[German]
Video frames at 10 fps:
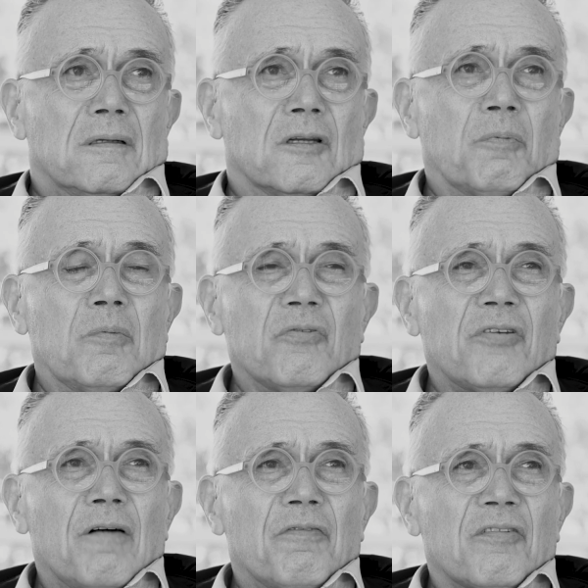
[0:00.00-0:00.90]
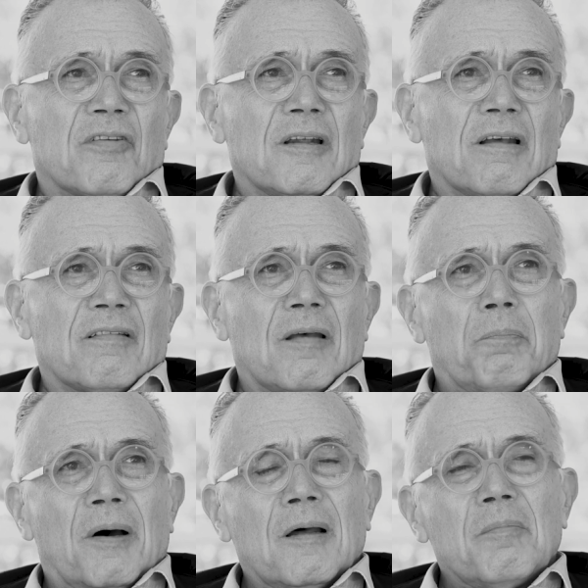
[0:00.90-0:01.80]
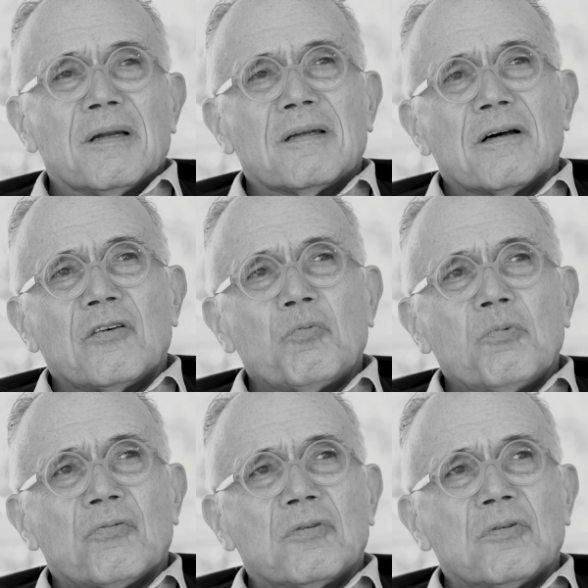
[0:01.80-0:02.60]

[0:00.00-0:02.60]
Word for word: Man muss einfach sehen, dass der Parlamentarismus